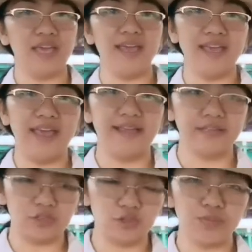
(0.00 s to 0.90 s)
okay?
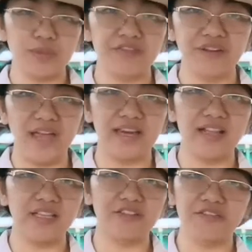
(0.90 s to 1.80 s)
And it could be
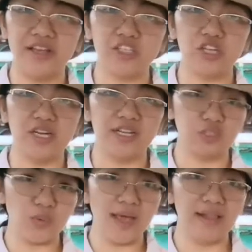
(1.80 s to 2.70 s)
viral infection
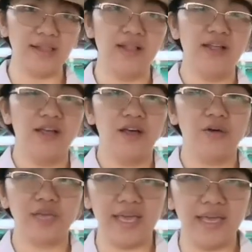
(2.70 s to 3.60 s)
as well,
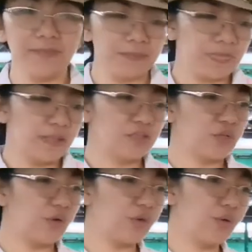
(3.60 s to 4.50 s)
okay?
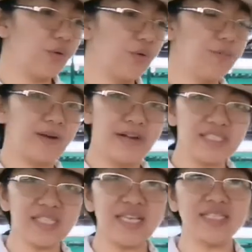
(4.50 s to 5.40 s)
So yung
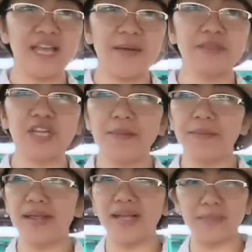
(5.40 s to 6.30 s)
parasitism,
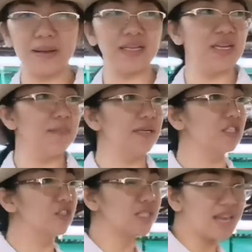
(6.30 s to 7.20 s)
syempre kapag
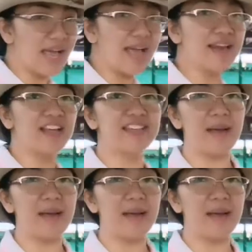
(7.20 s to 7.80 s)
linabas niyo sila